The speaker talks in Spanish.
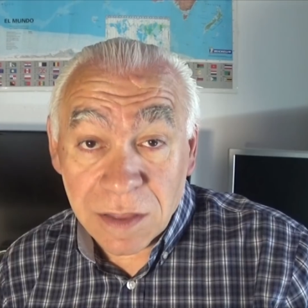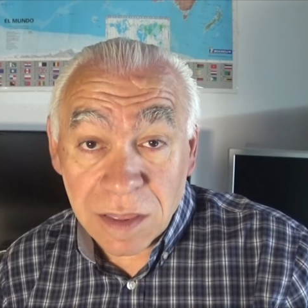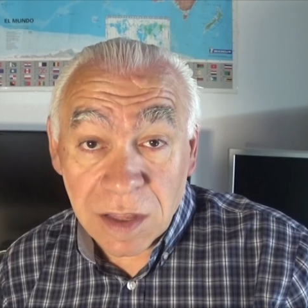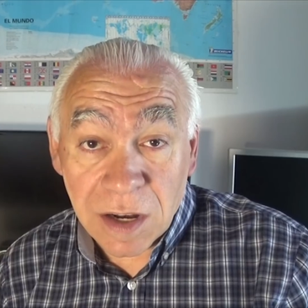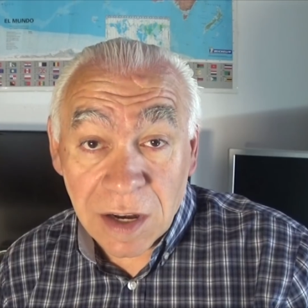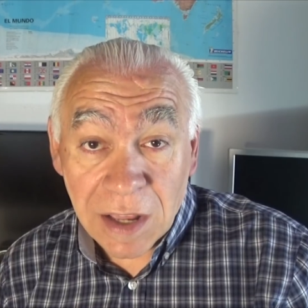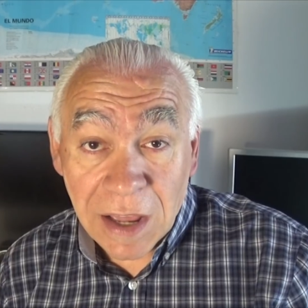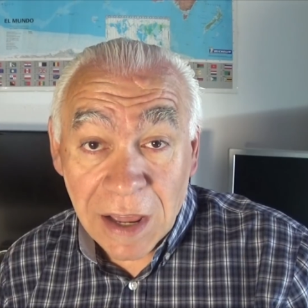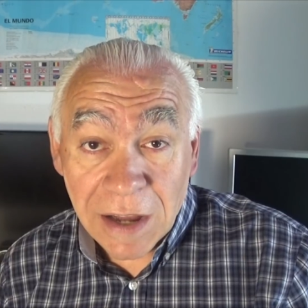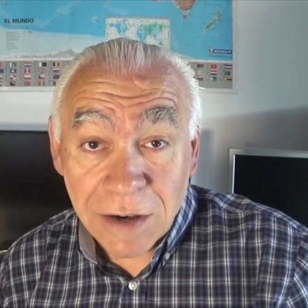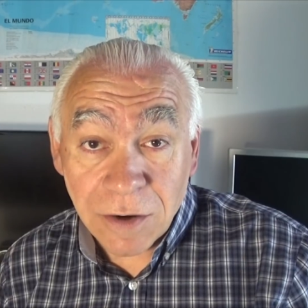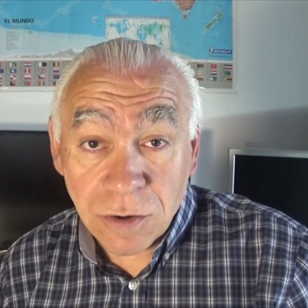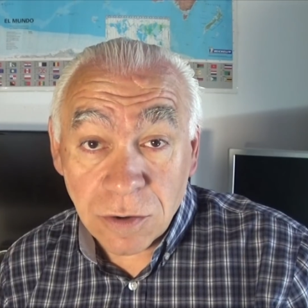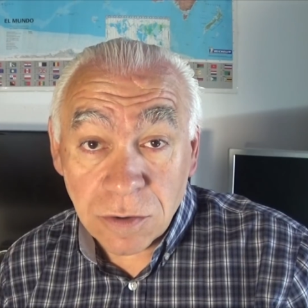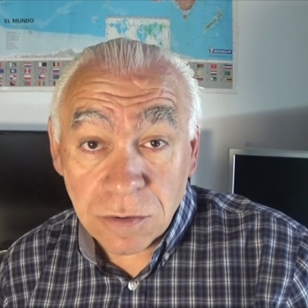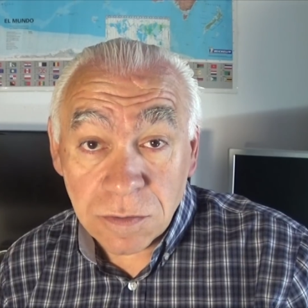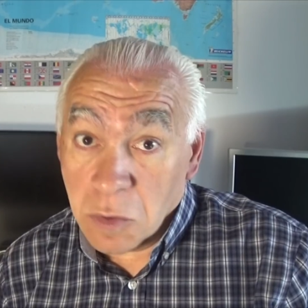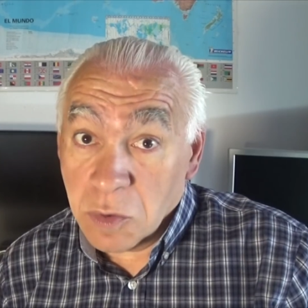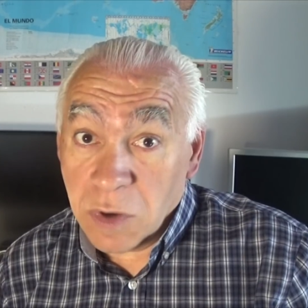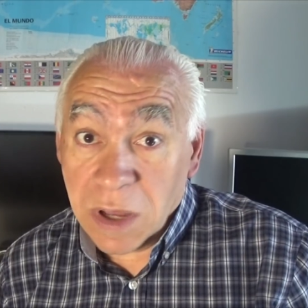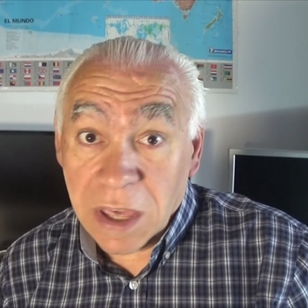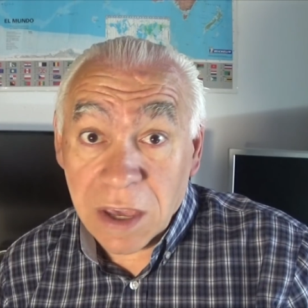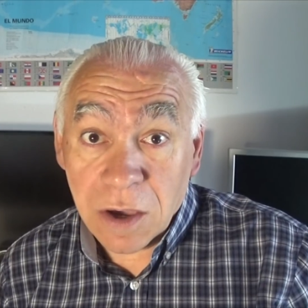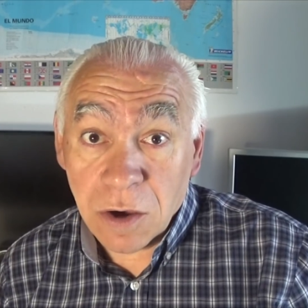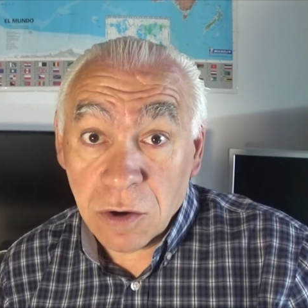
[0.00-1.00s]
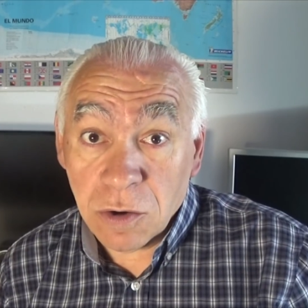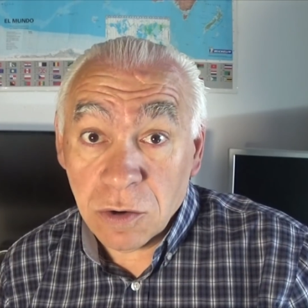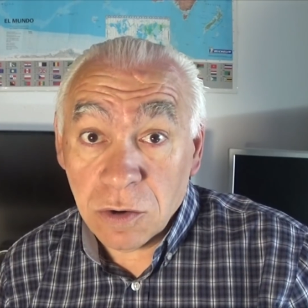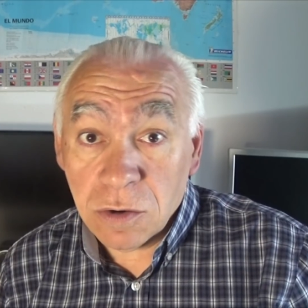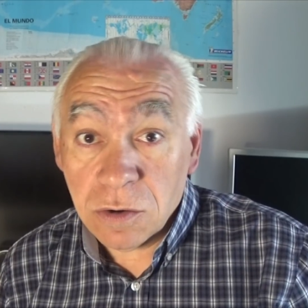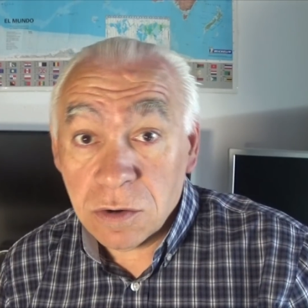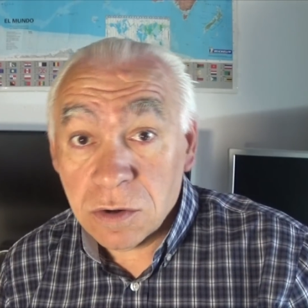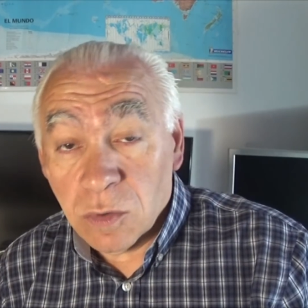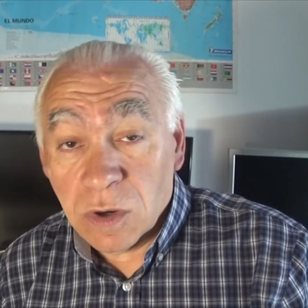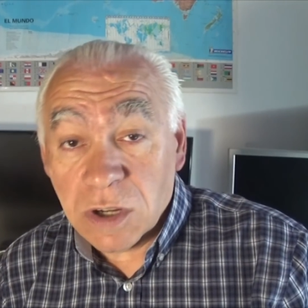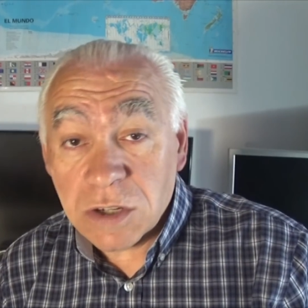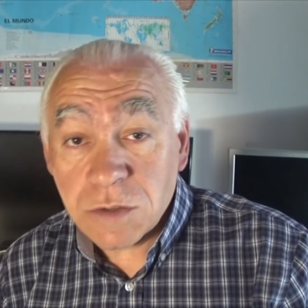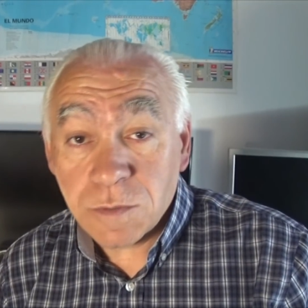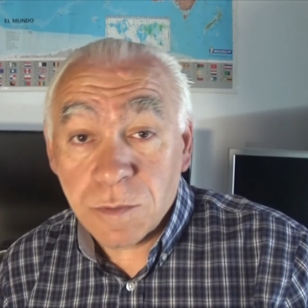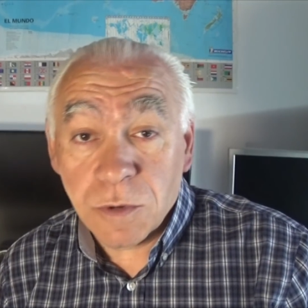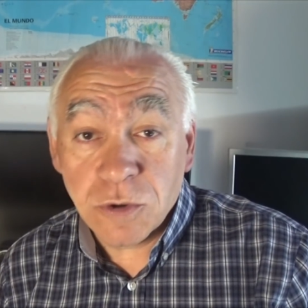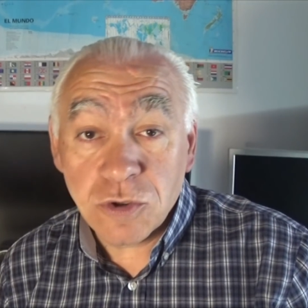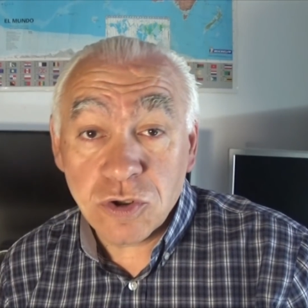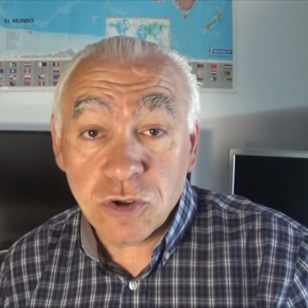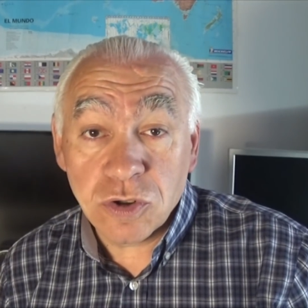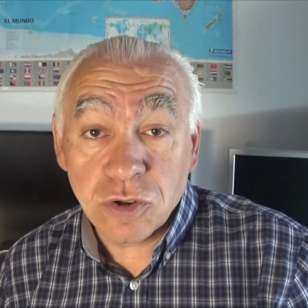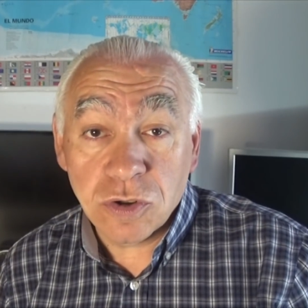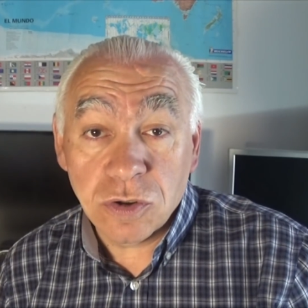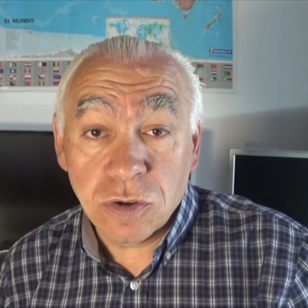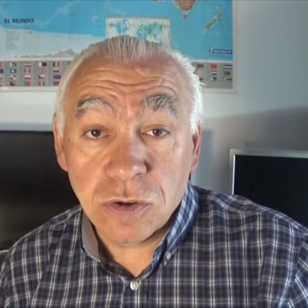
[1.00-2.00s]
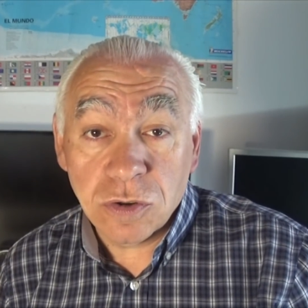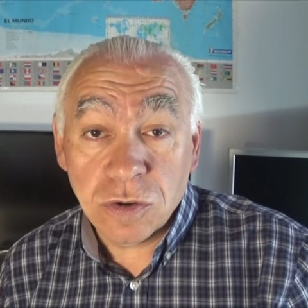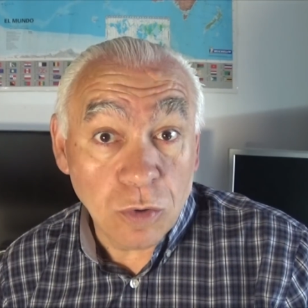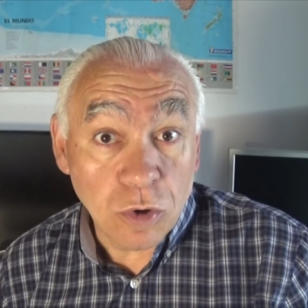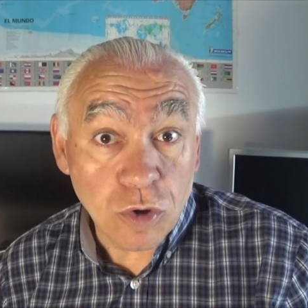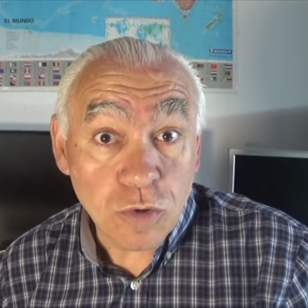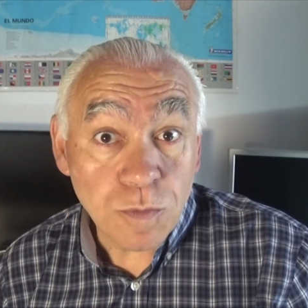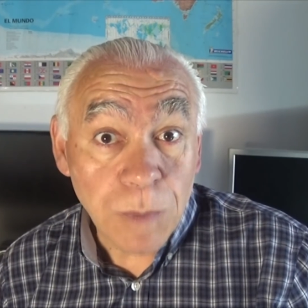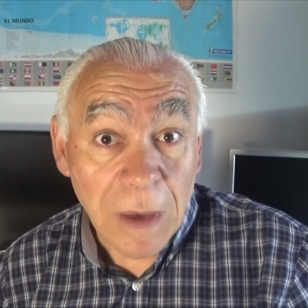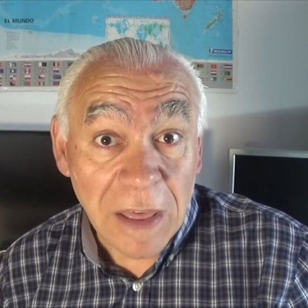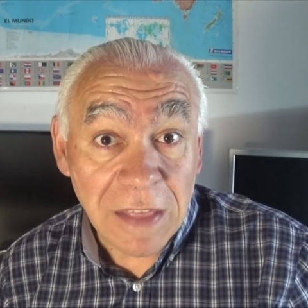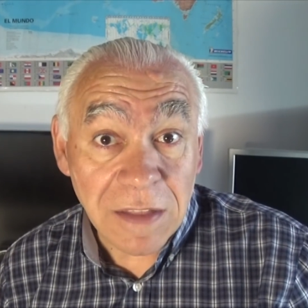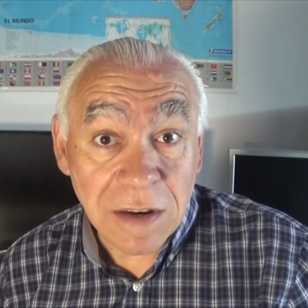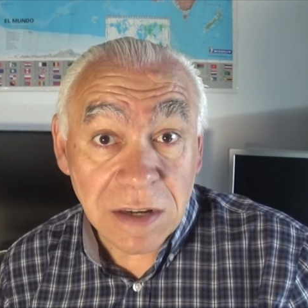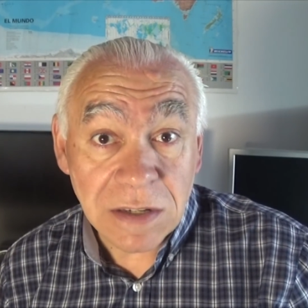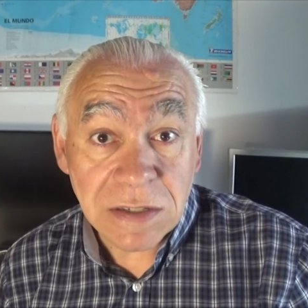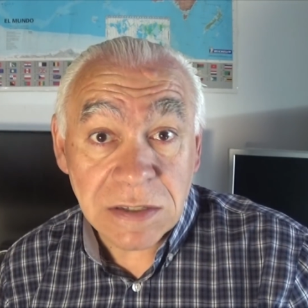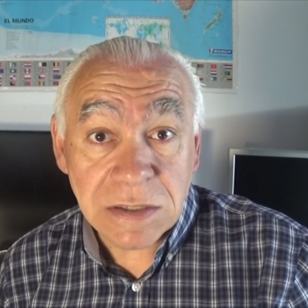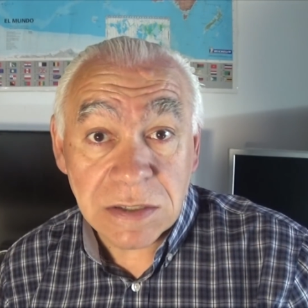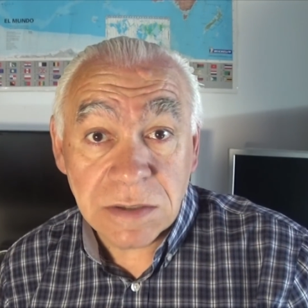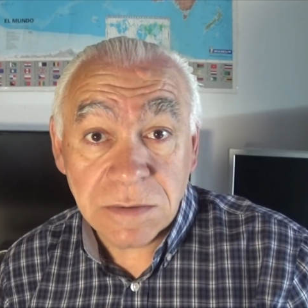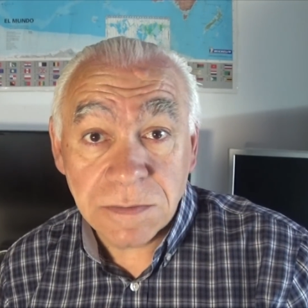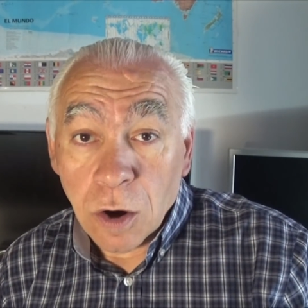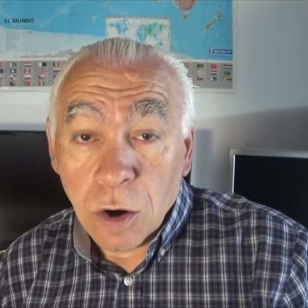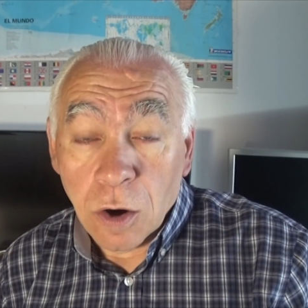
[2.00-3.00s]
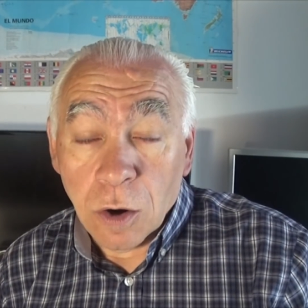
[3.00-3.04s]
cercano, un hijo, un esposo, unos padres,